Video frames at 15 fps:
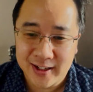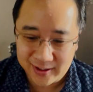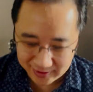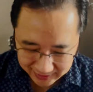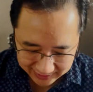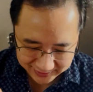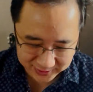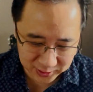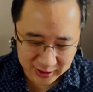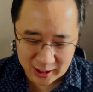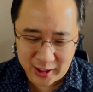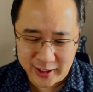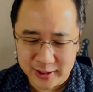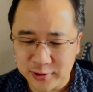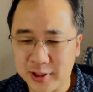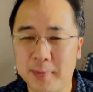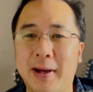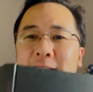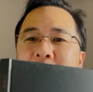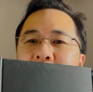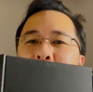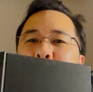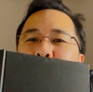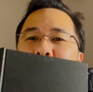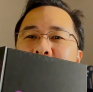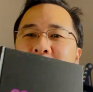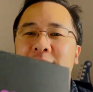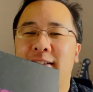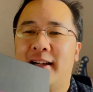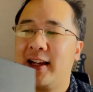Alright, so kalau Anda sudah baca buku
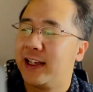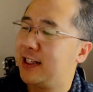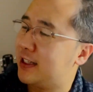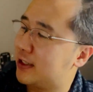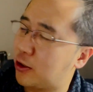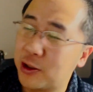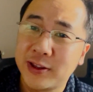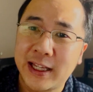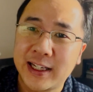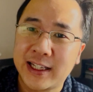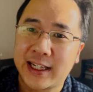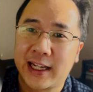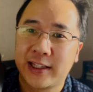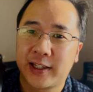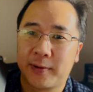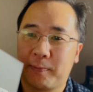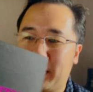ini sekali lagi di Content Creator